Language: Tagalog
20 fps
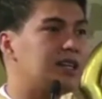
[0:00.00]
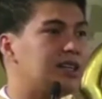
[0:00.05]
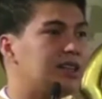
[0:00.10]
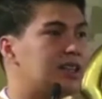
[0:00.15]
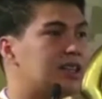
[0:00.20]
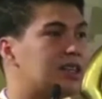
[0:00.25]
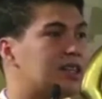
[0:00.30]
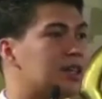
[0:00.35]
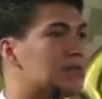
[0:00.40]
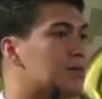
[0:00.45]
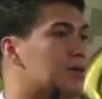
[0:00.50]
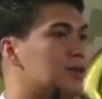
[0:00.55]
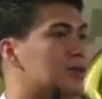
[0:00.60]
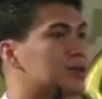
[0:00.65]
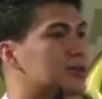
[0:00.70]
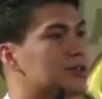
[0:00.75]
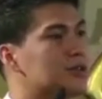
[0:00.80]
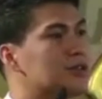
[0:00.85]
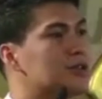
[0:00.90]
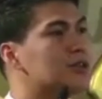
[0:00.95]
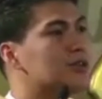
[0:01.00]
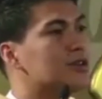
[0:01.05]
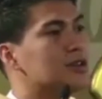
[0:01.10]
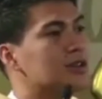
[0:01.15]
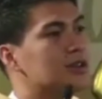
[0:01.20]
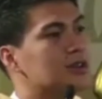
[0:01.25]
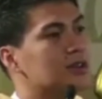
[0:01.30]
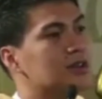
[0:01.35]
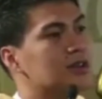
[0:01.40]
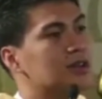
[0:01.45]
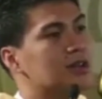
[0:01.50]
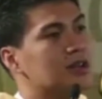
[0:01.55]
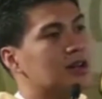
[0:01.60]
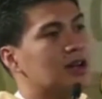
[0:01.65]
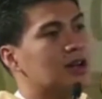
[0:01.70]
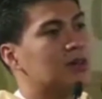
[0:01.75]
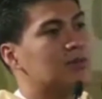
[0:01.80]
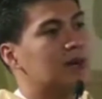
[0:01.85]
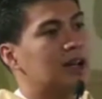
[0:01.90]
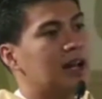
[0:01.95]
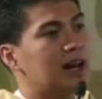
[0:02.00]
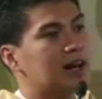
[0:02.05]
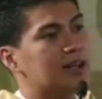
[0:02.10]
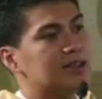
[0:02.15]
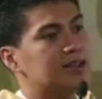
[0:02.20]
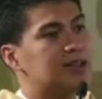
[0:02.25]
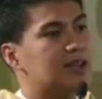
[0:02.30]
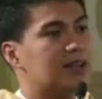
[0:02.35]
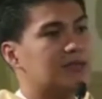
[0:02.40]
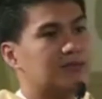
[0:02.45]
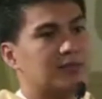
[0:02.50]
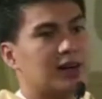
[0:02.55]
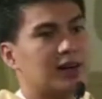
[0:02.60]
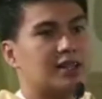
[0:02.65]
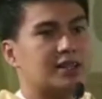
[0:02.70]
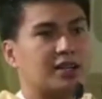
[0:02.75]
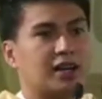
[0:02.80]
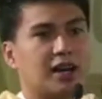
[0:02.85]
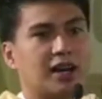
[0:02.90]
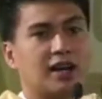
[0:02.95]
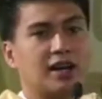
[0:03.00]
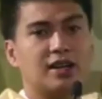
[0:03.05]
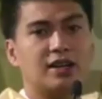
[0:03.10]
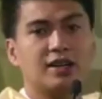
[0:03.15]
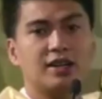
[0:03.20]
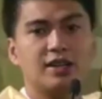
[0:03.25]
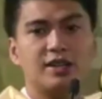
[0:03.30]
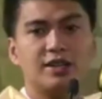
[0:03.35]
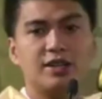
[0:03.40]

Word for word: na mulusog o malakas ang bata. Hindi mo